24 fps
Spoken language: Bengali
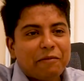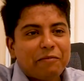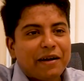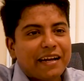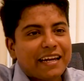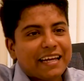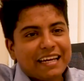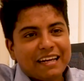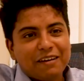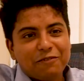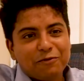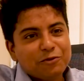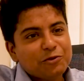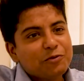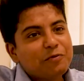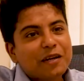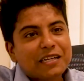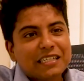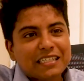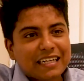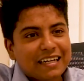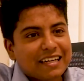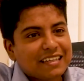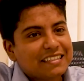মানে
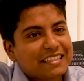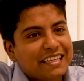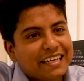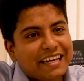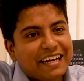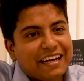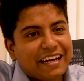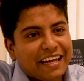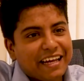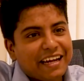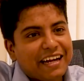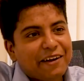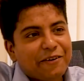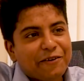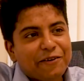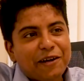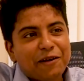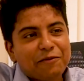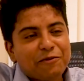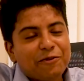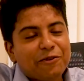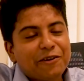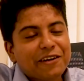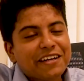উদ্ভাসের কাছে এই এই কারণে
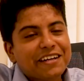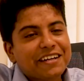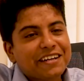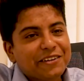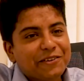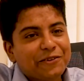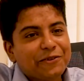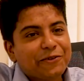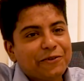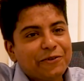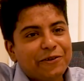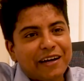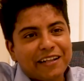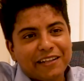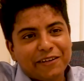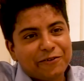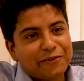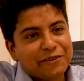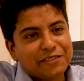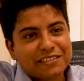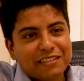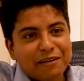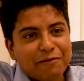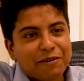আমি অনেক কৃতজ্ঞ
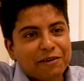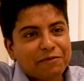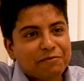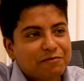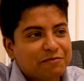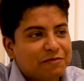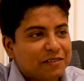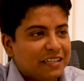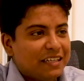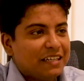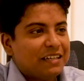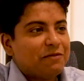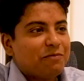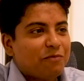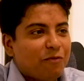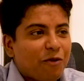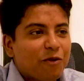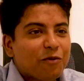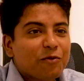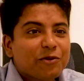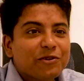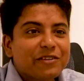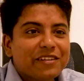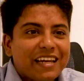আদারওয়াইজ আমার
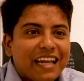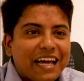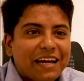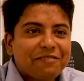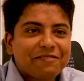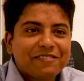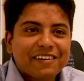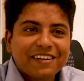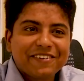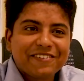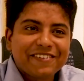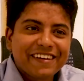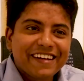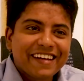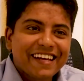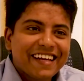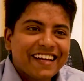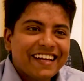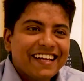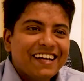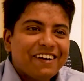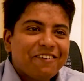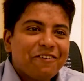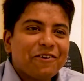পরবর্তী লাইফটা আসলে
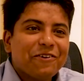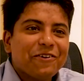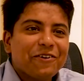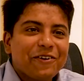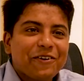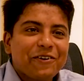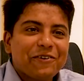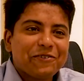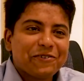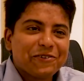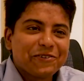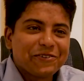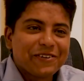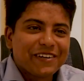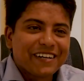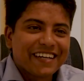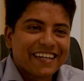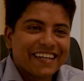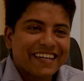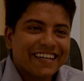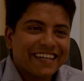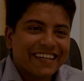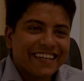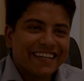অন্যরকম হতো আর
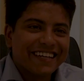কি